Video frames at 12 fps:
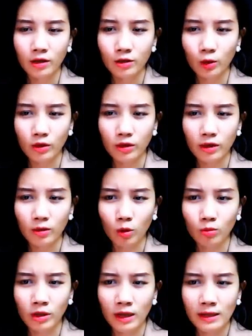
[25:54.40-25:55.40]
Rồi thì
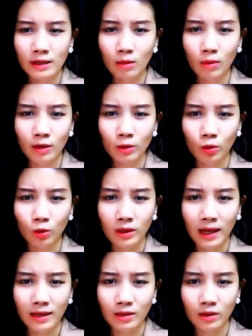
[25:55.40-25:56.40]
bỗng nhiên nước mắt của cô
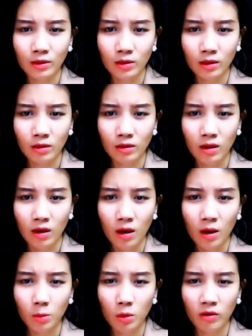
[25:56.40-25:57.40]
ta rừng rừng
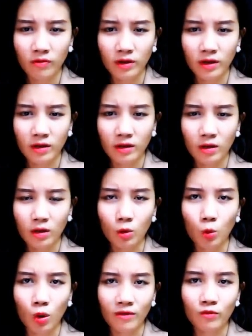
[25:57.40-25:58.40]
Bởi vì
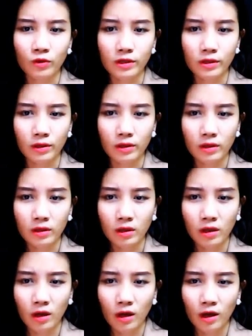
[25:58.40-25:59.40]
quá vui sướng
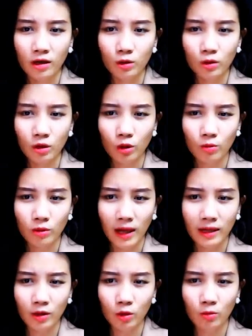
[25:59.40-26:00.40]
Cuối cùng
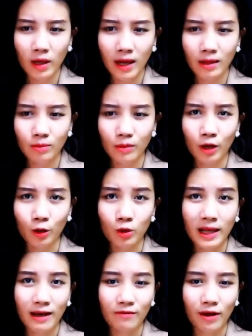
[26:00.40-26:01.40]
Thành cũng đã để cô
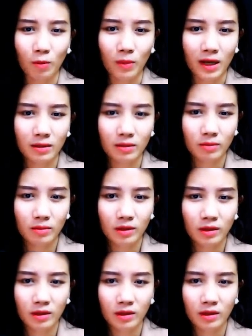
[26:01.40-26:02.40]
ta vào mắt
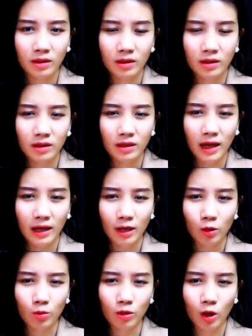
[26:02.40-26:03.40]
Cả
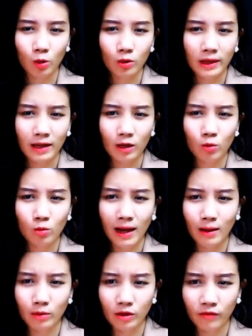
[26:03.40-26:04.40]
ngày hôm đó cô ta không
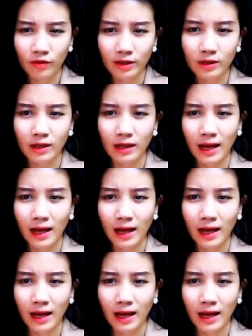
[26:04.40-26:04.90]
làm được việc gì